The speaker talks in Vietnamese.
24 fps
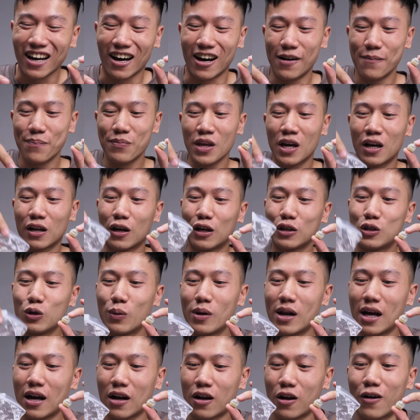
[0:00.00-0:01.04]
đó nói
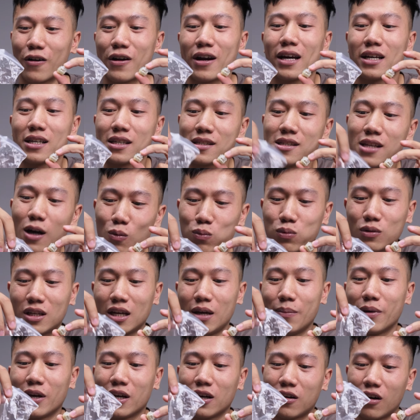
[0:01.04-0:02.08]
chung là con này sốc
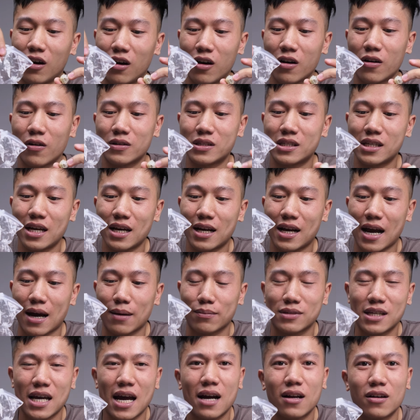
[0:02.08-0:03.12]
thì mình gõ nó sẽ
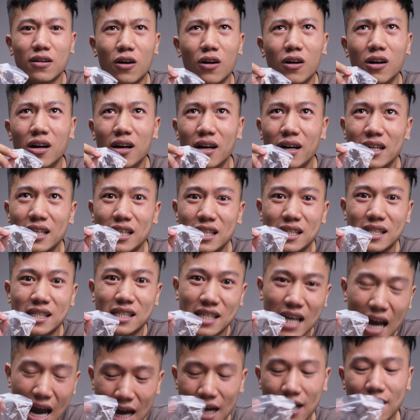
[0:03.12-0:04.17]
cảm giác nó hơi
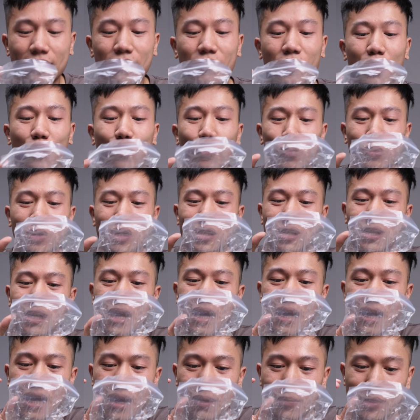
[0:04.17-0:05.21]
sạn và cũng như
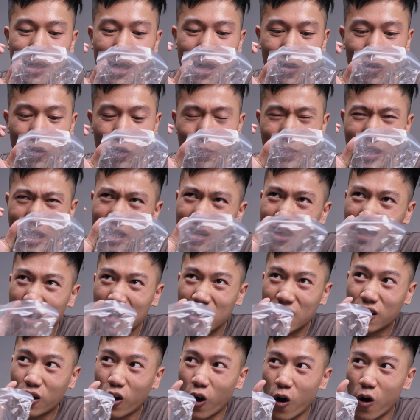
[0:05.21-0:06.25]
là cảm giác nó bị
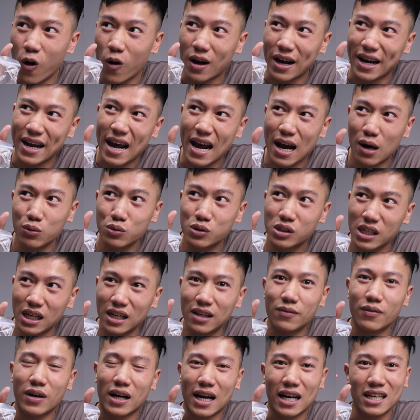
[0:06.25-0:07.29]
cọ cái
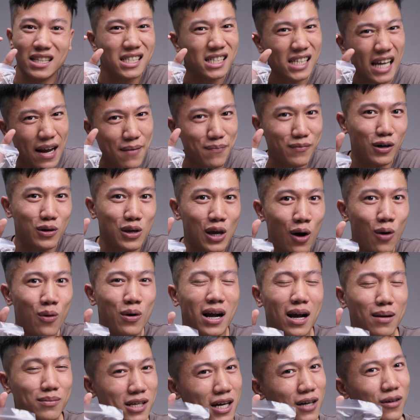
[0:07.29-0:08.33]
housing và cái stem vào nhau
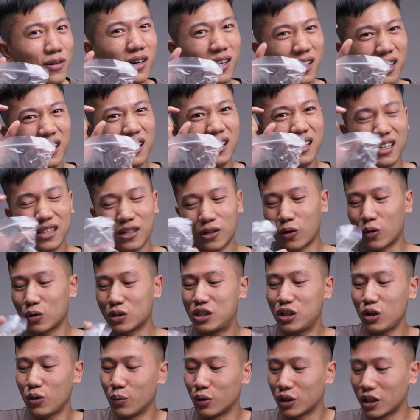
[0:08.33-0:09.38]
cảm giác nó hơi hơi khó
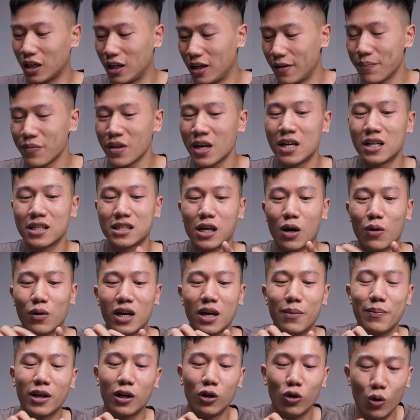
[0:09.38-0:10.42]
chịu một tí sau
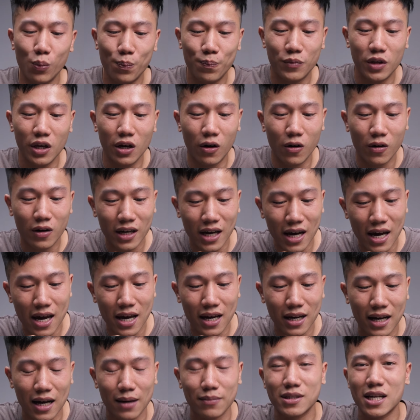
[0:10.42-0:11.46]
khi mình loop thì
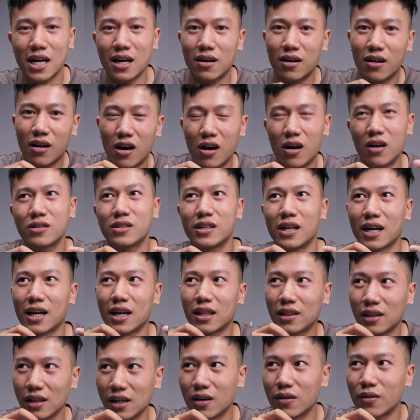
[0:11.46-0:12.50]
ok cảm giác gõ rồi là
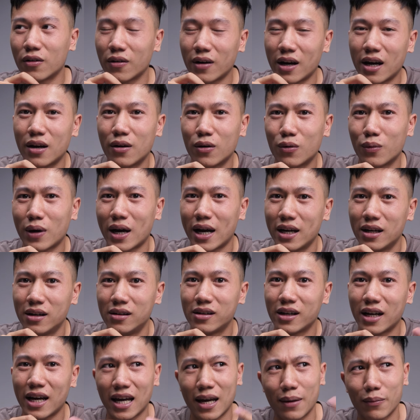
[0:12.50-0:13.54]
cái tiếng của nó nghe nó cũng hay
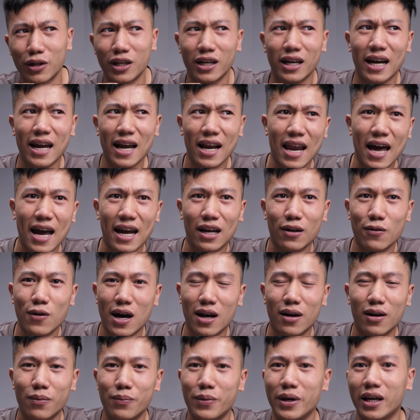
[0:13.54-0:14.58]
hơn anh em có thể nghe lại cái
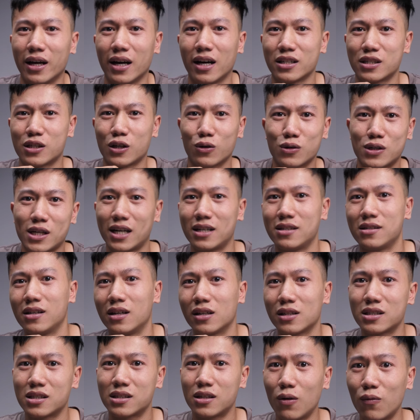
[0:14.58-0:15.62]
đoạn là mình ờ, so sánh
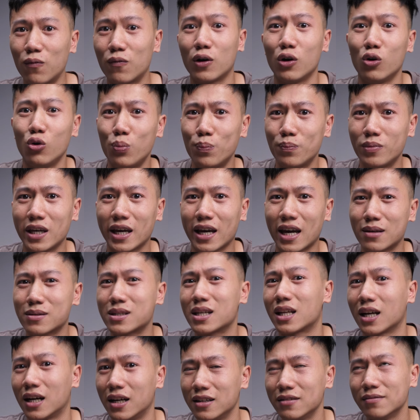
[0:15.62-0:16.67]
giữa stock và loop thì anh em
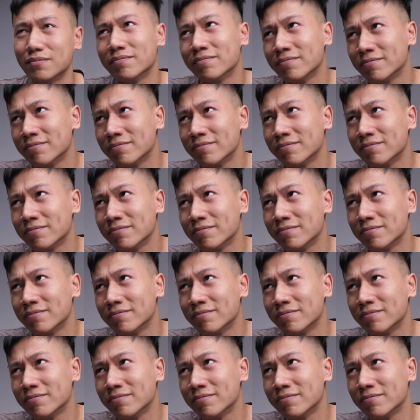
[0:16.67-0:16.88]
sẽ thấy